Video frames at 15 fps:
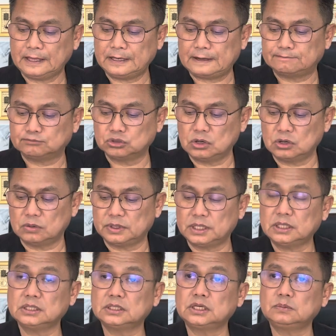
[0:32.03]
ทิศอับโชคของวั
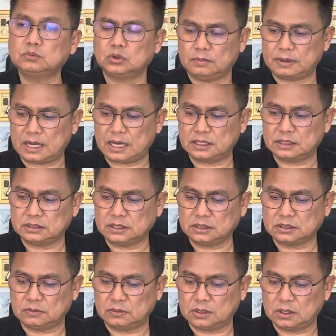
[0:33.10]
นนี้คือทิศบุรพาหรือทิ
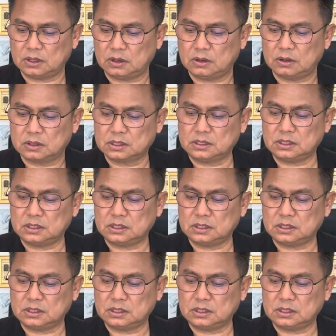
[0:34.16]
ศตะวันออก